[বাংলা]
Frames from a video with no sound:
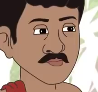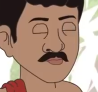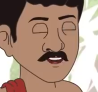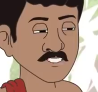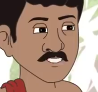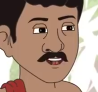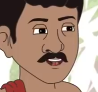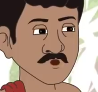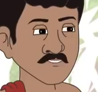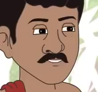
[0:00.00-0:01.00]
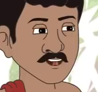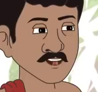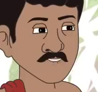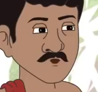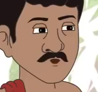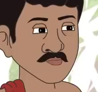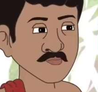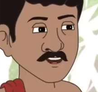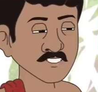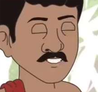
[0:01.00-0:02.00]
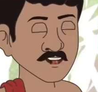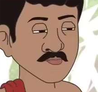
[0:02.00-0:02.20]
মেয়েটার জীবনে কিছুটা সুখ আসত